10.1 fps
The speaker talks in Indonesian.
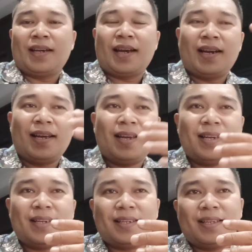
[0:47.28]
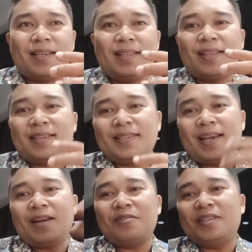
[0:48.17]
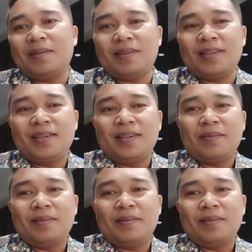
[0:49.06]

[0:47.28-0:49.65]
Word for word: karena kita seharusnya